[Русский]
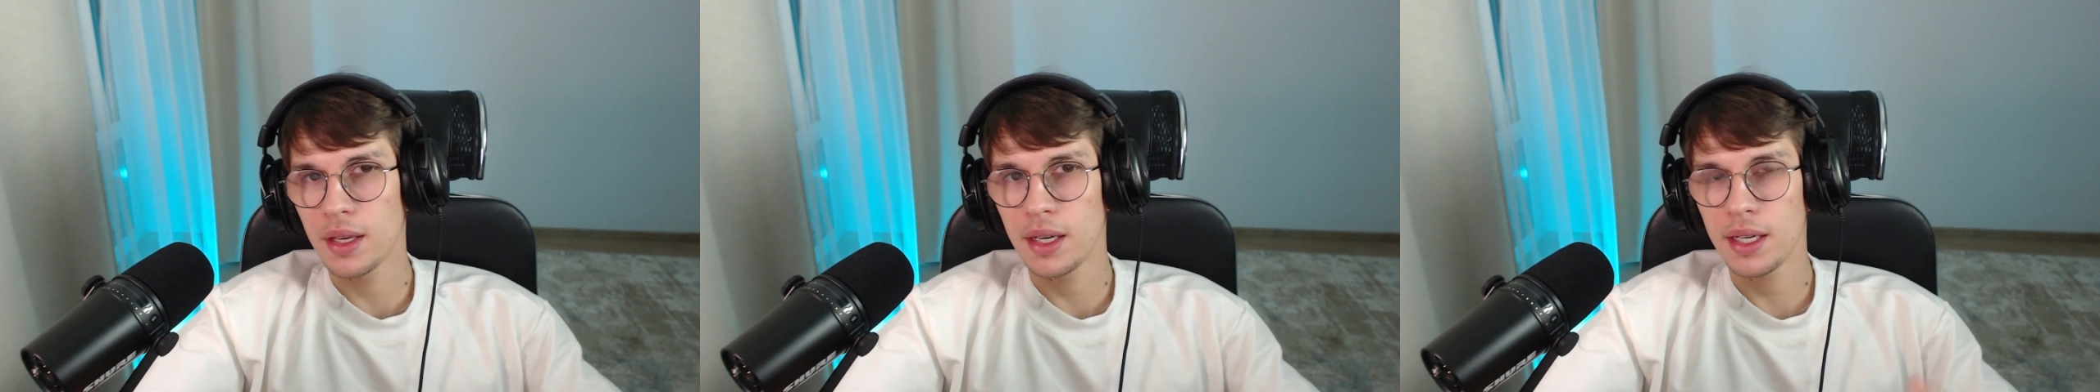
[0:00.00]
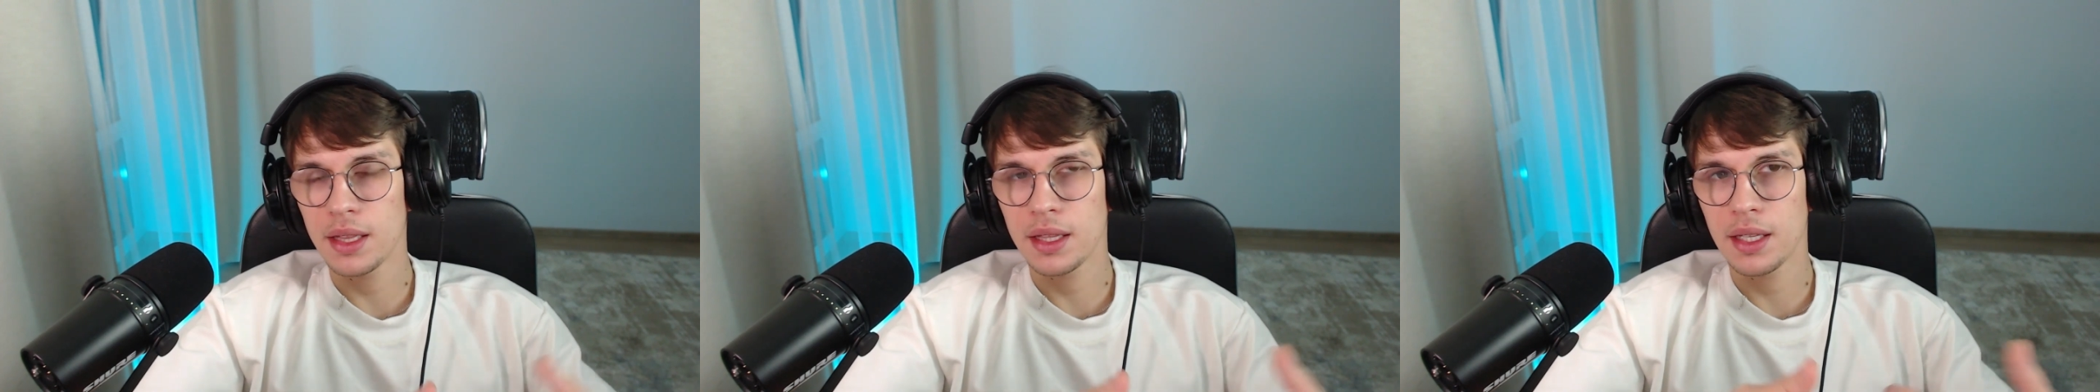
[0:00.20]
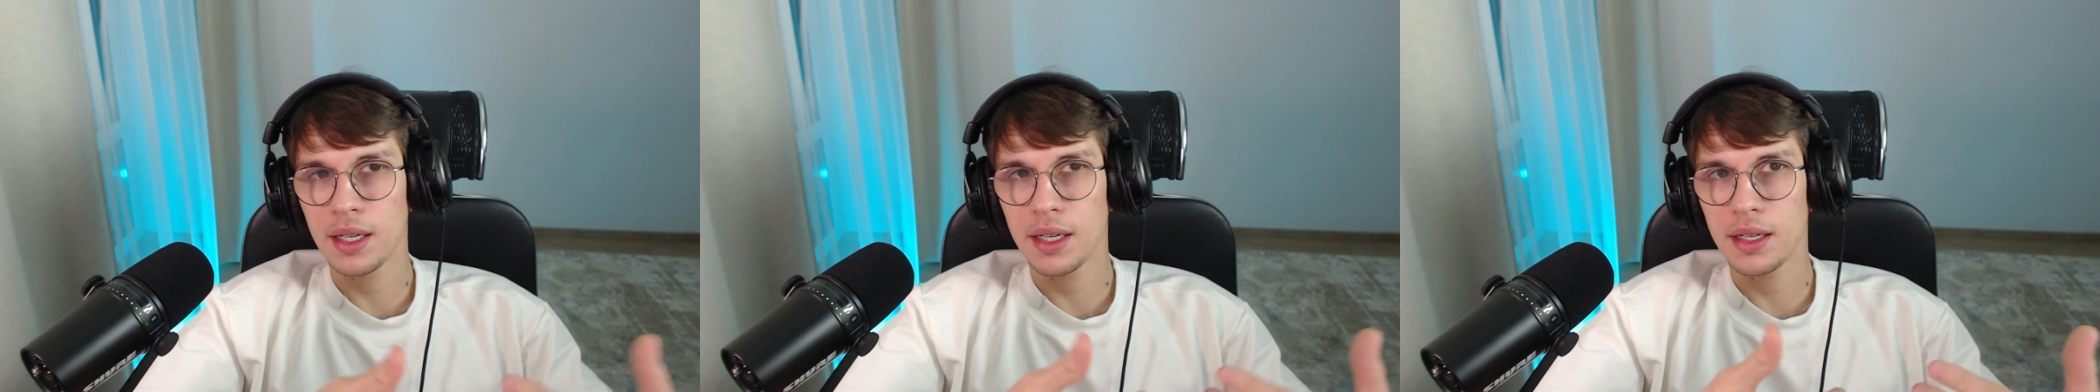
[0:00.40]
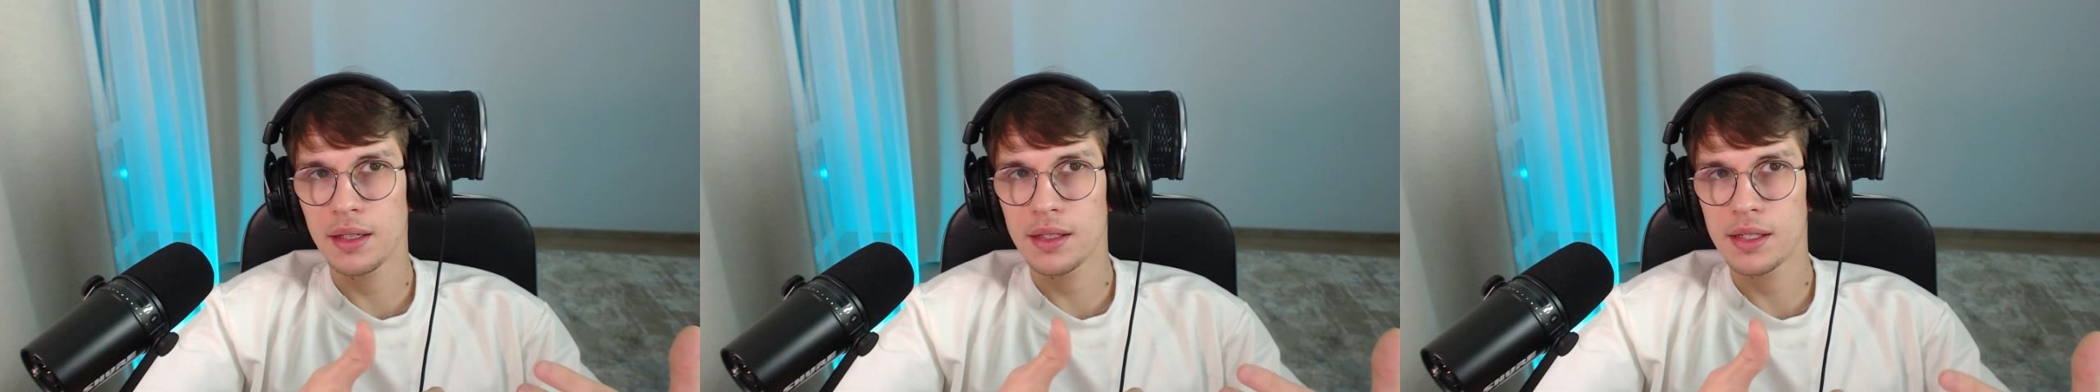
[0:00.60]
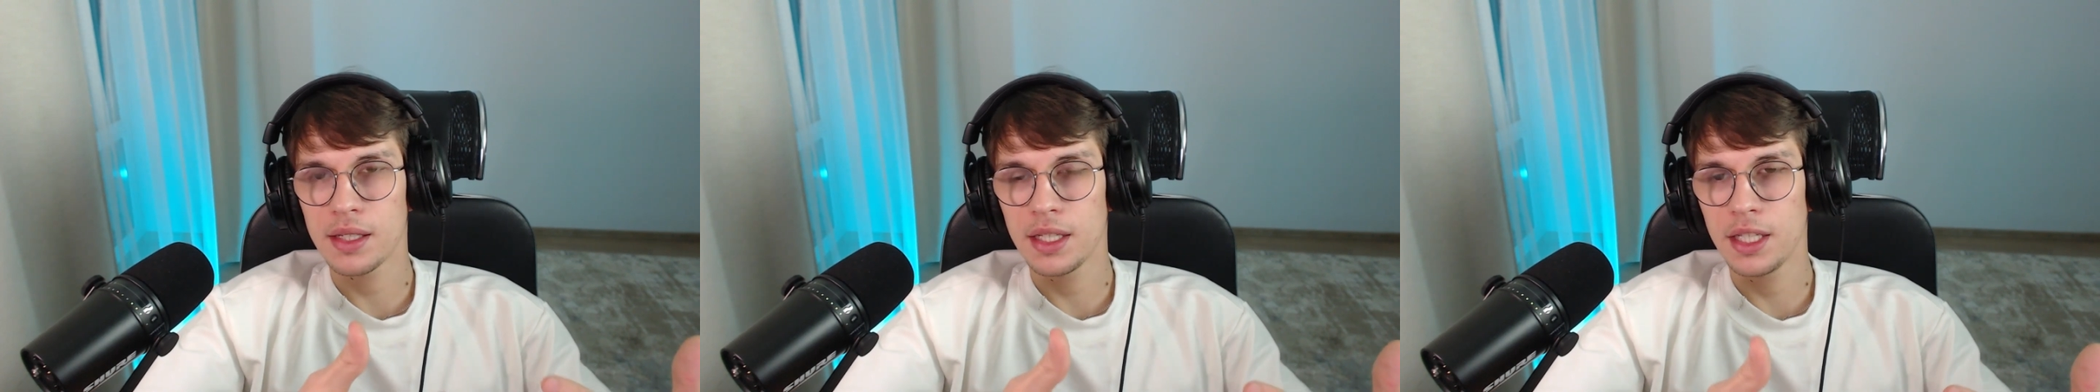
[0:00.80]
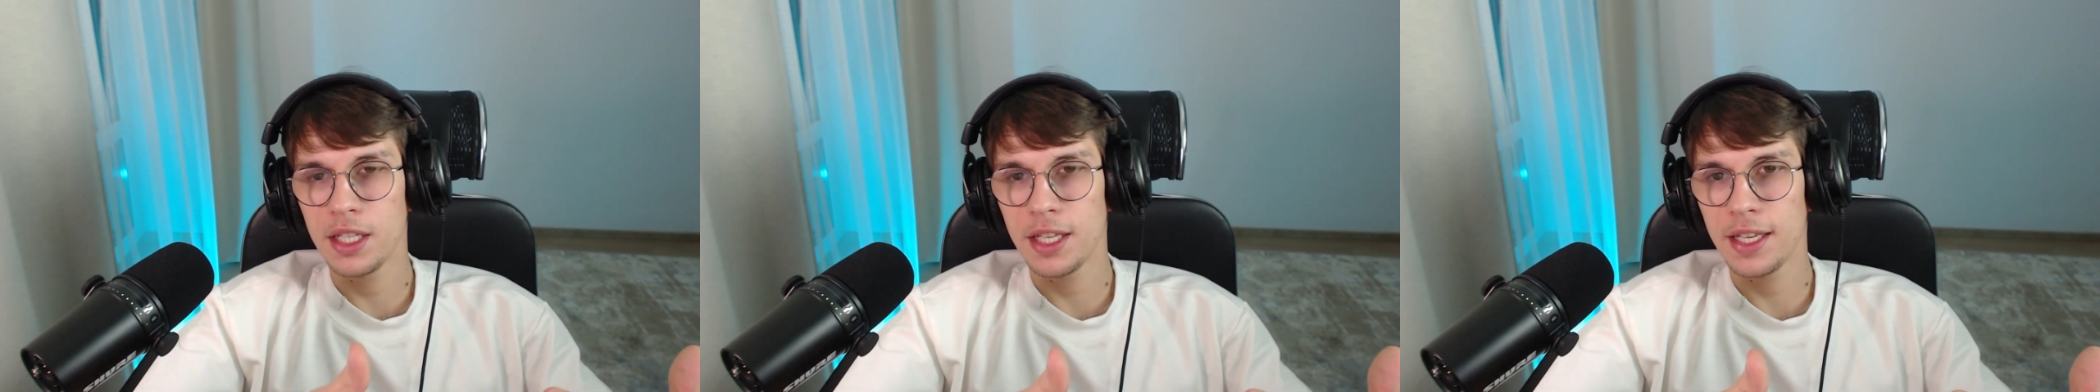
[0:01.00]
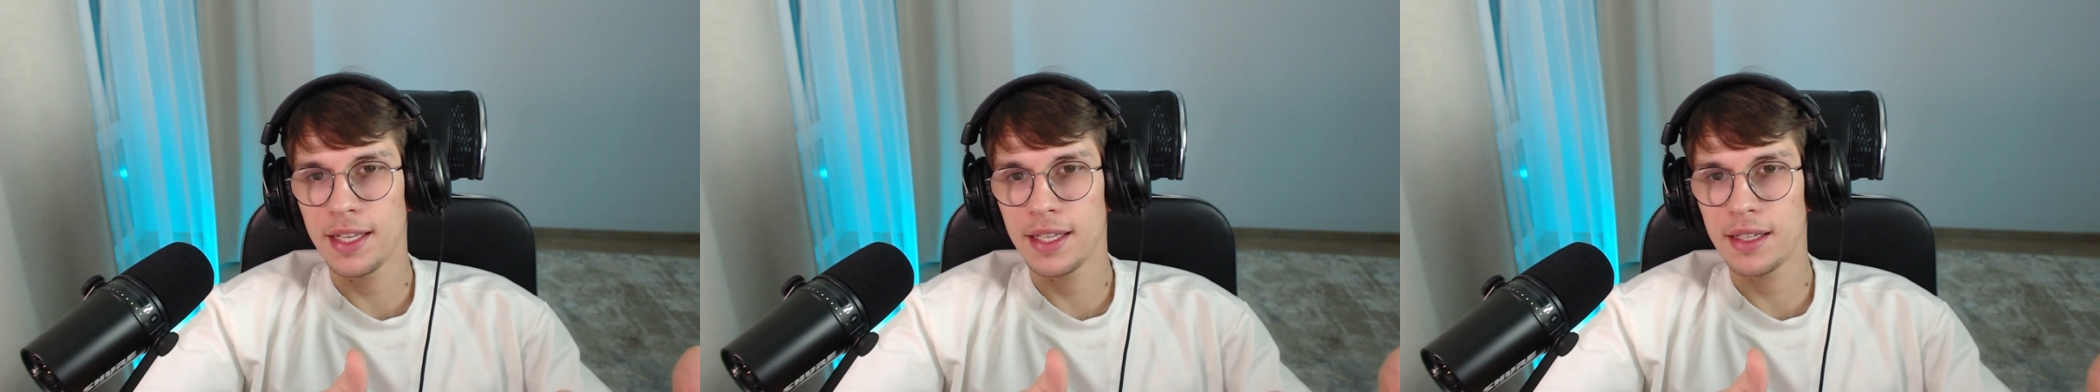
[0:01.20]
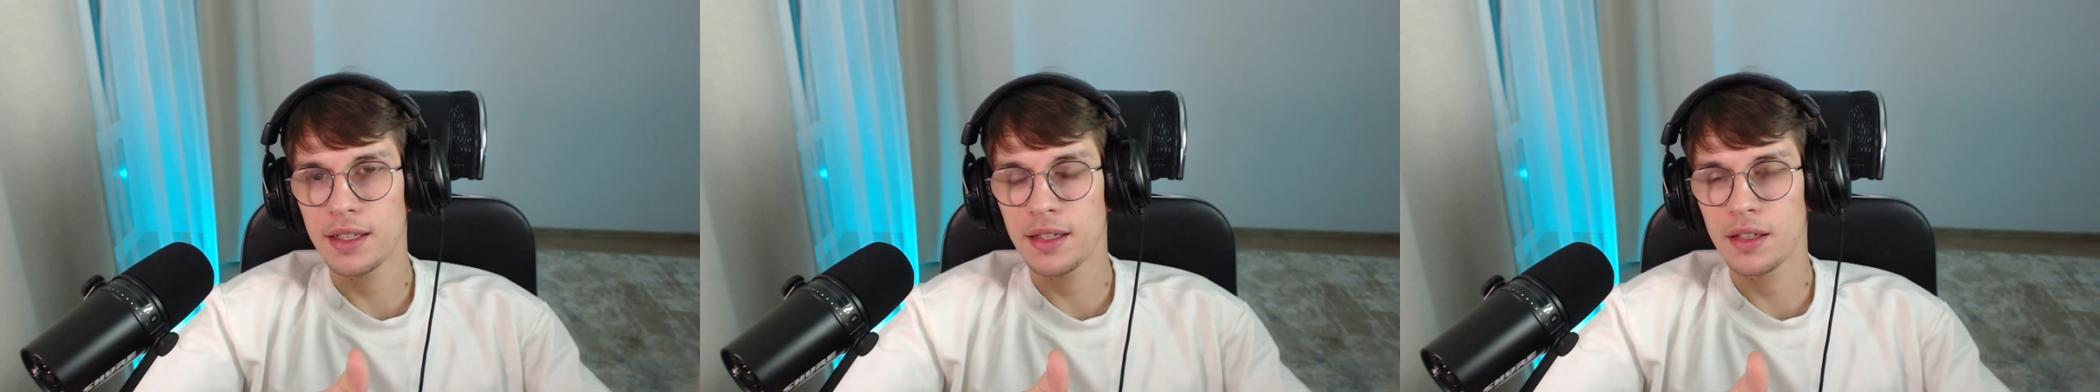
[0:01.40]
это
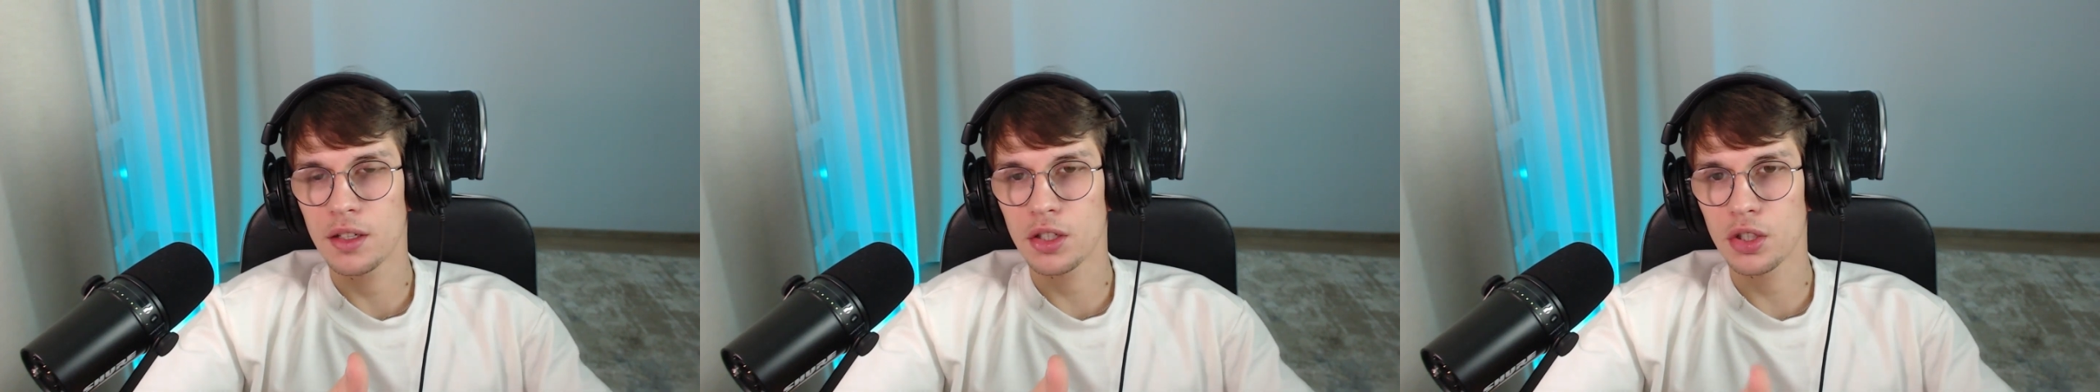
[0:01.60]
соединение